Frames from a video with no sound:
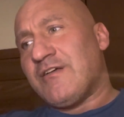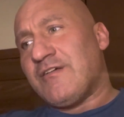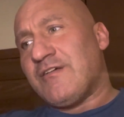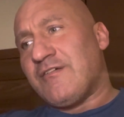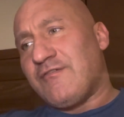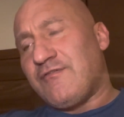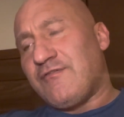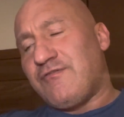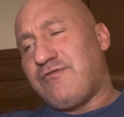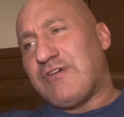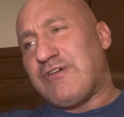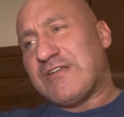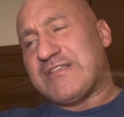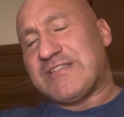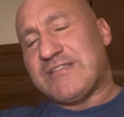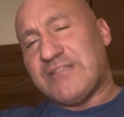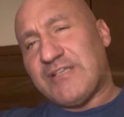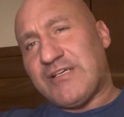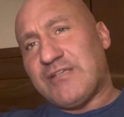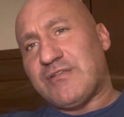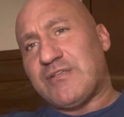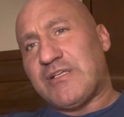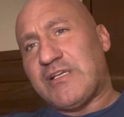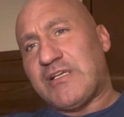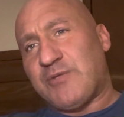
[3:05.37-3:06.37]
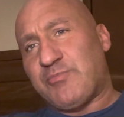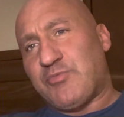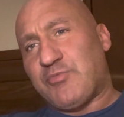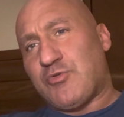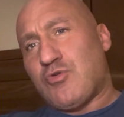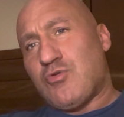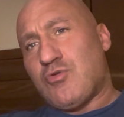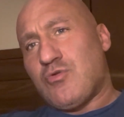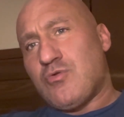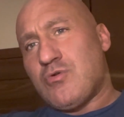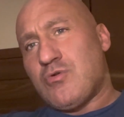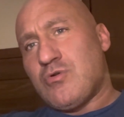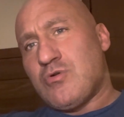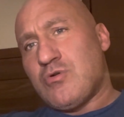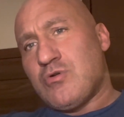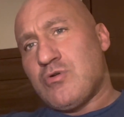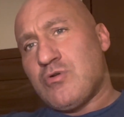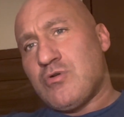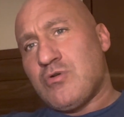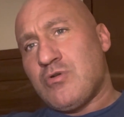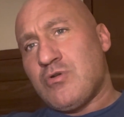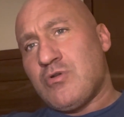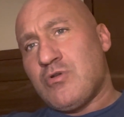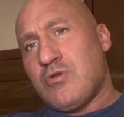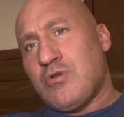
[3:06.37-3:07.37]
własnego narybku.
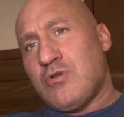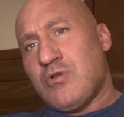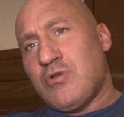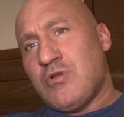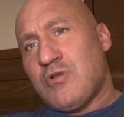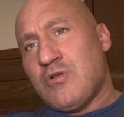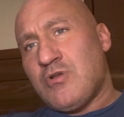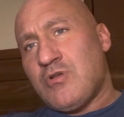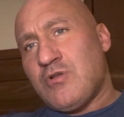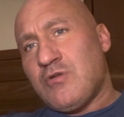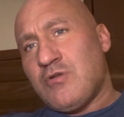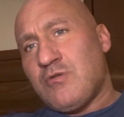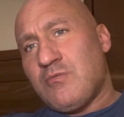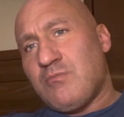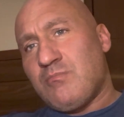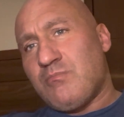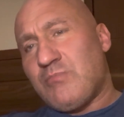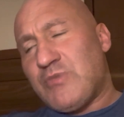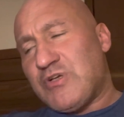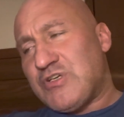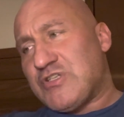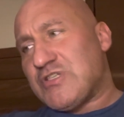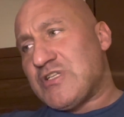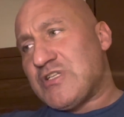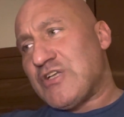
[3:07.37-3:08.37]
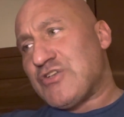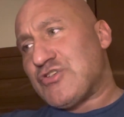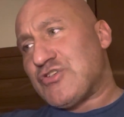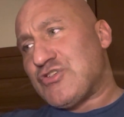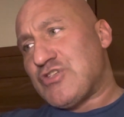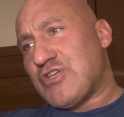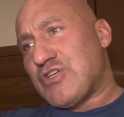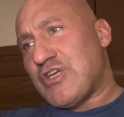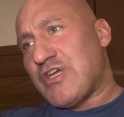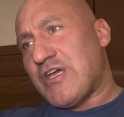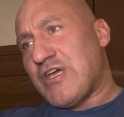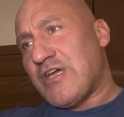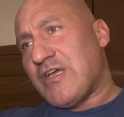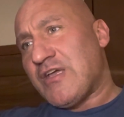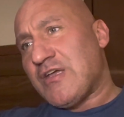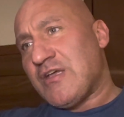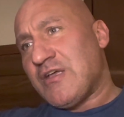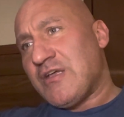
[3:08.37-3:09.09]
Myślę, że